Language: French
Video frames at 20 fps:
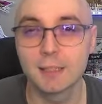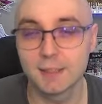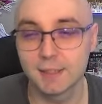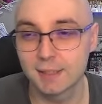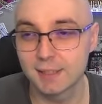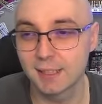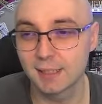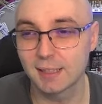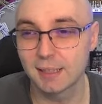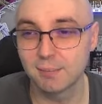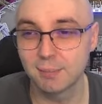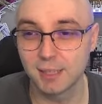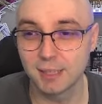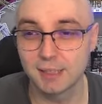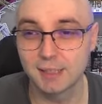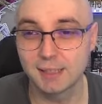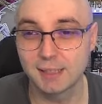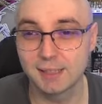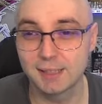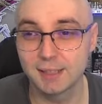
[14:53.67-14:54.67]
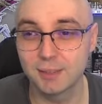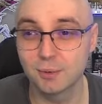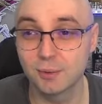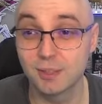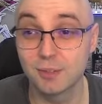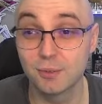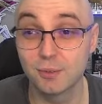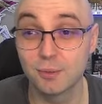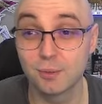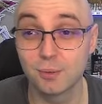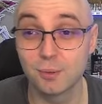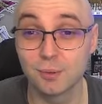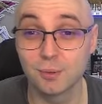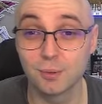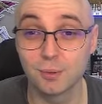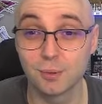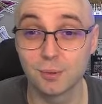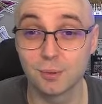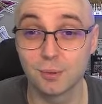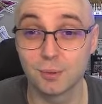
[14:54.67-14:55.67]
C'est ça qui est bien, c'est que les deux
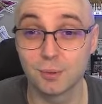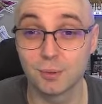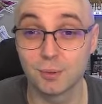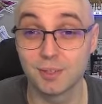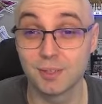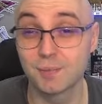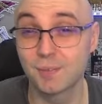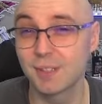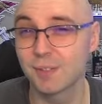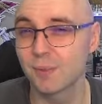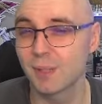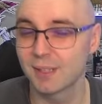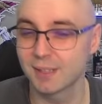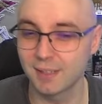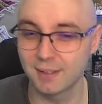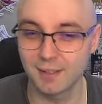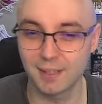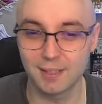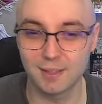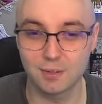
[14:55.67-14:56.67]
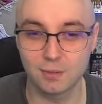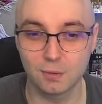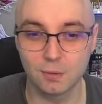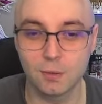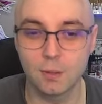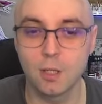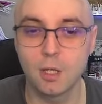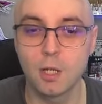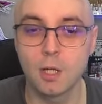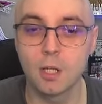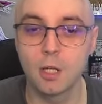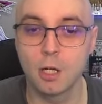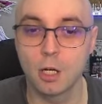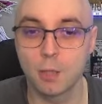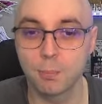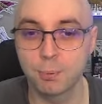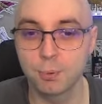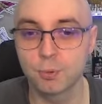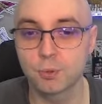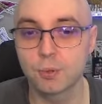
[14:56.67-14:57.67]
euh, effets sont assez intéressants.
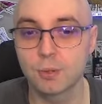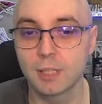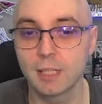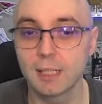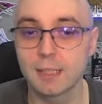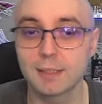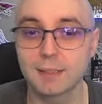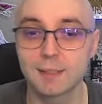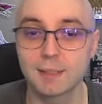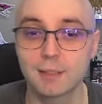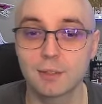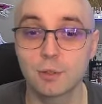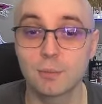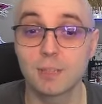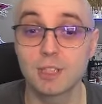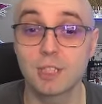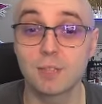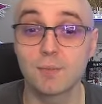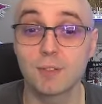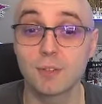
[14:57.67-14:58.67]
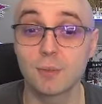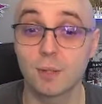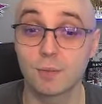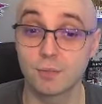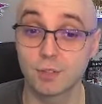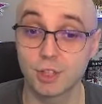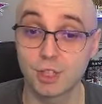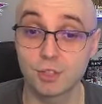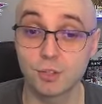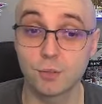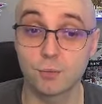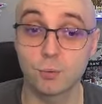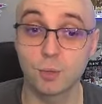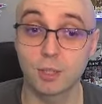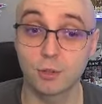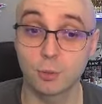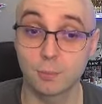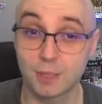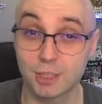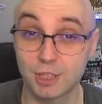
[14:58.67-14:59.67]
En plus de là, si des dommages d'effet sont infligés, sauf du
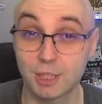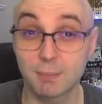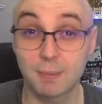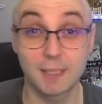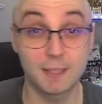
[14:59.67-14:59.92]
dommage 7.